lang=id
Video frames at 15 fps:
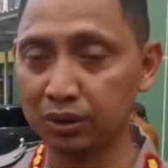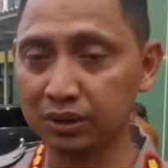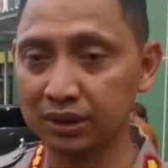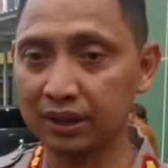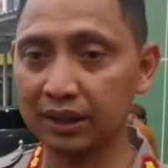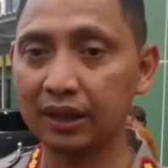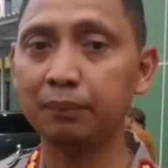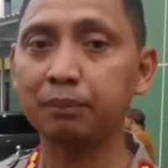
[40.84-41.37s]

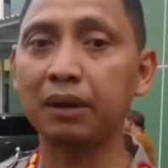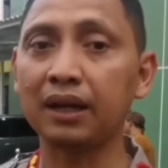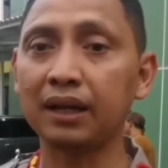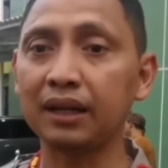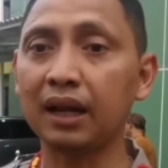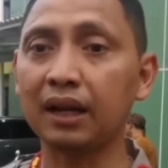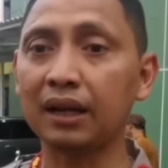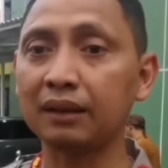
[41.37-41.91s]

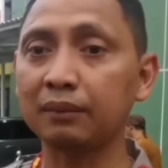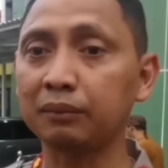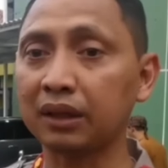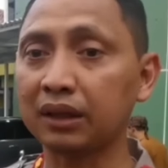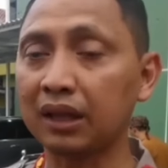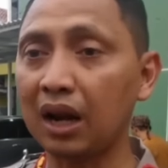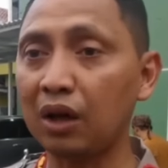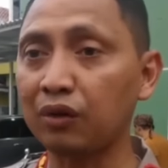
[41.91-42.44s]
Kondusif. Ya ini
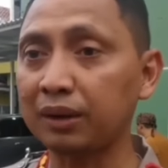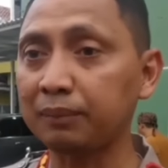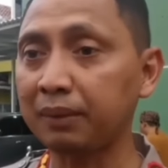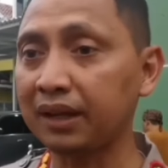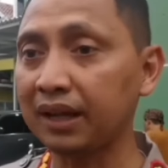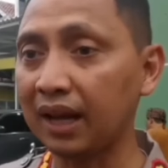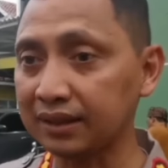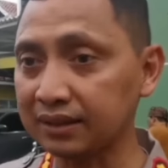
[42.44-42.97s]
akan kita
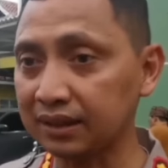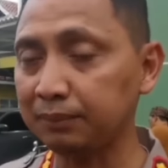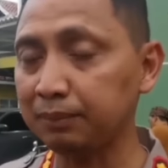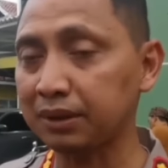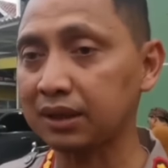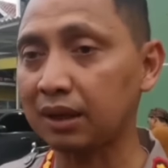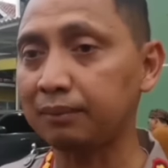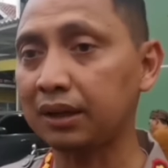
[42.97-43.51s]
lakukan
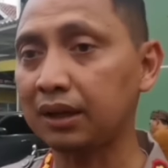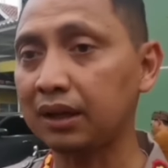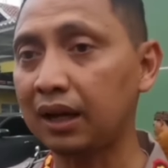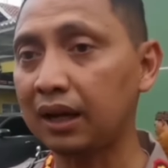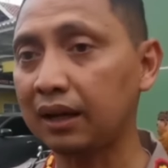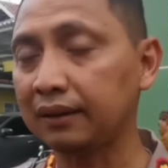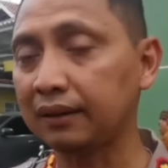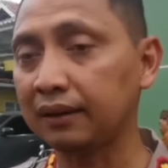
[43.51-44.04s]
mediasi
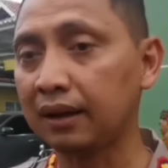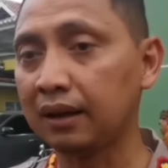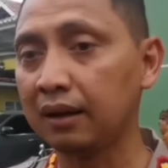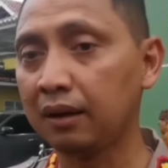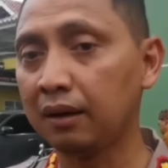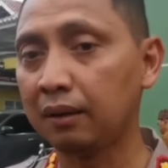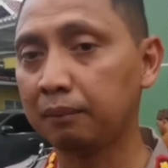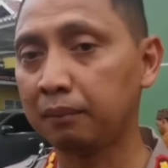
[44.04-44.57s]
bersama dengan
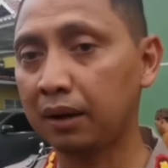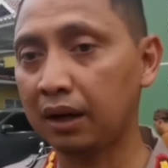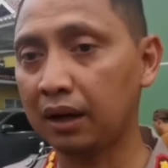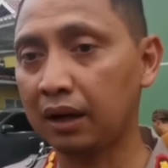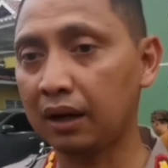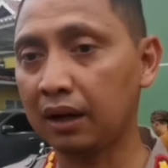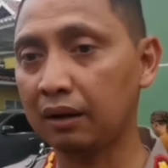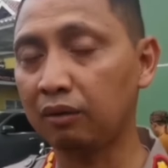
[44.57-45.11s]

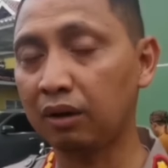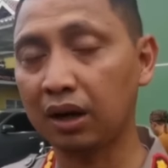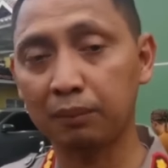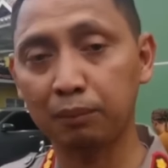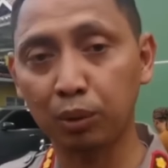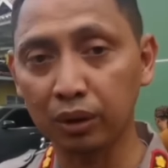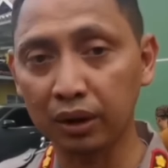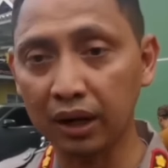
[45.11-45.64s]

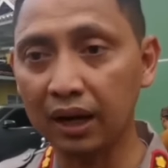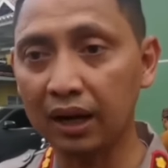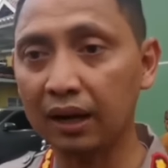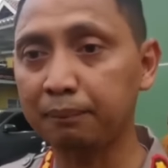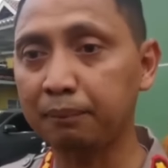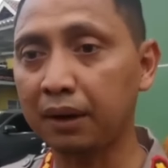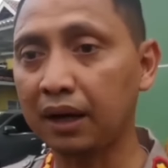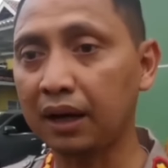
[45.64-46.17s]
Pak
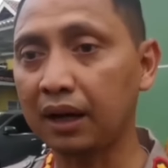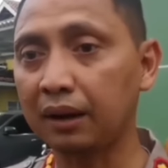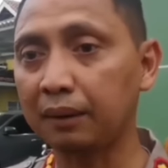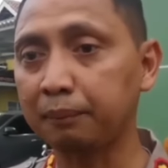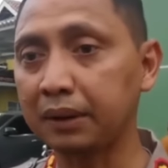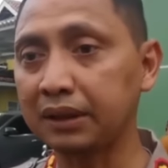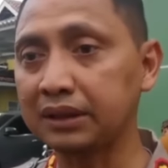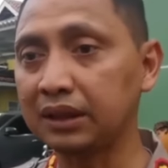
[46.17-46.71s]
Wakapolda,
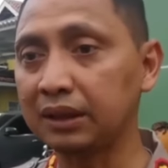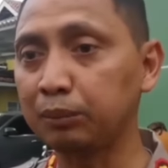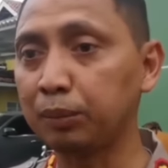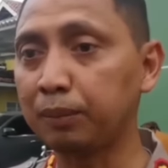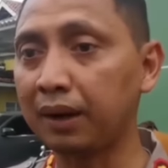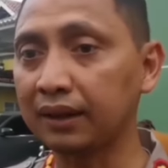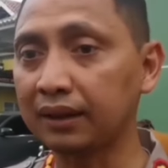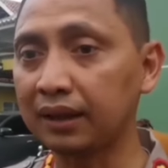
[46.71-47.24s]
Pak
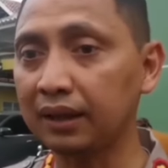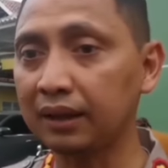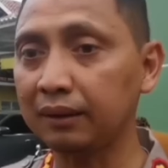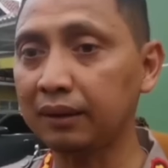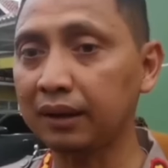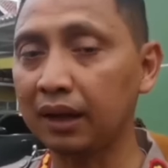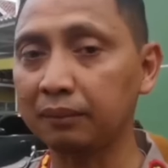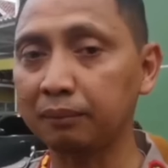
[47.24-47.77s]
PJ
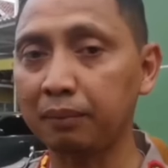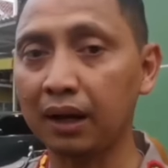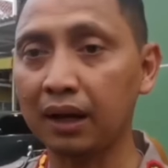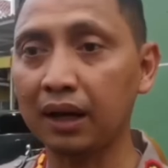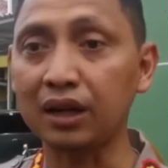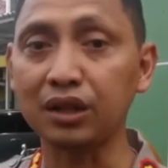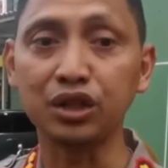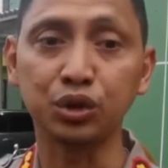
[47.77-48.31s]
Bupati,
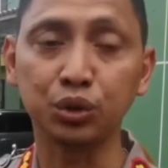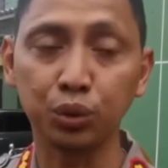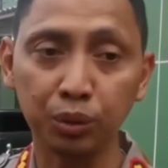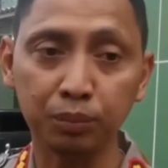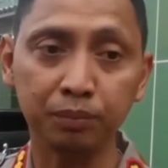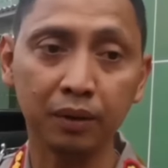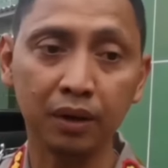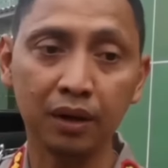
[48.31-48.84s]
dan Pak
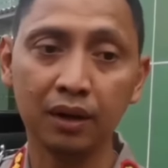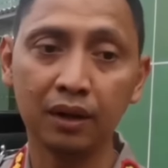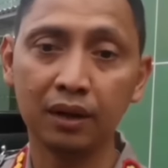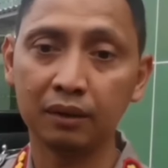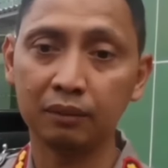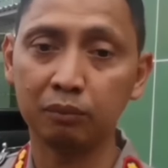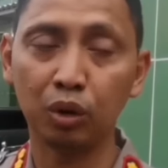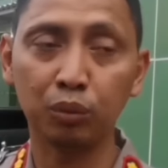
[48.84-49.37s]
Kadishub
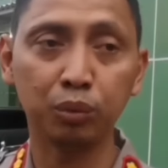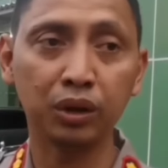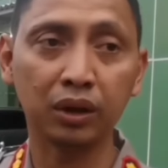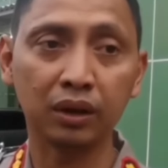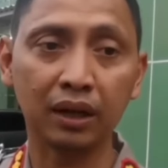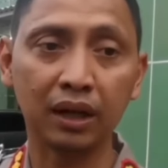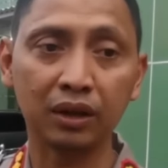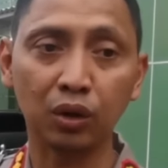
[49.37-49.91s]

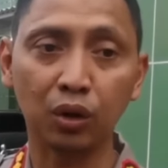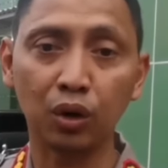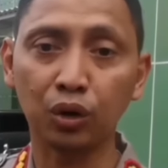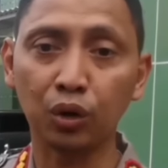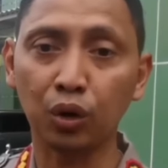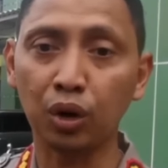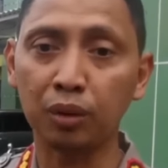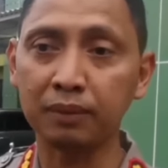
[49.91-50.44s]
maupun
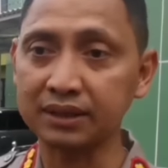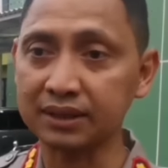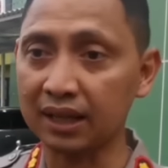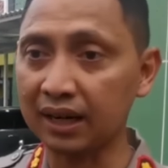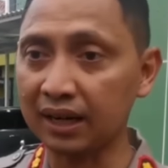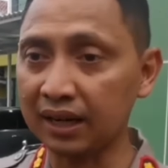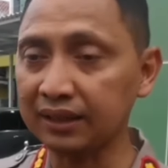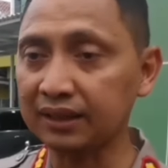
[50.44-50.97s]
dengan tokoh-tokoh
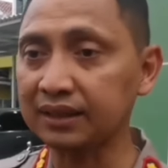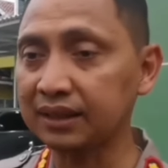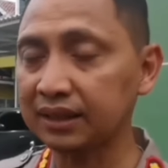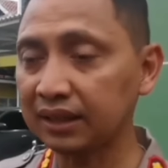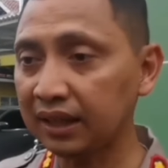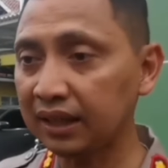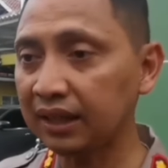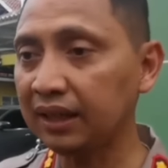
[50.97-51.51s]

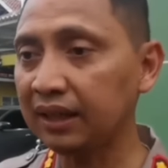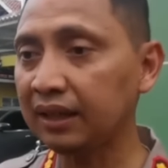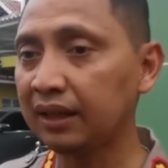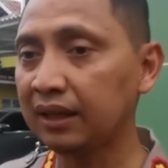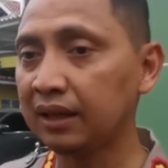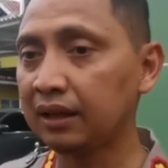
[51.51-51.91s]
masyarakat di sini.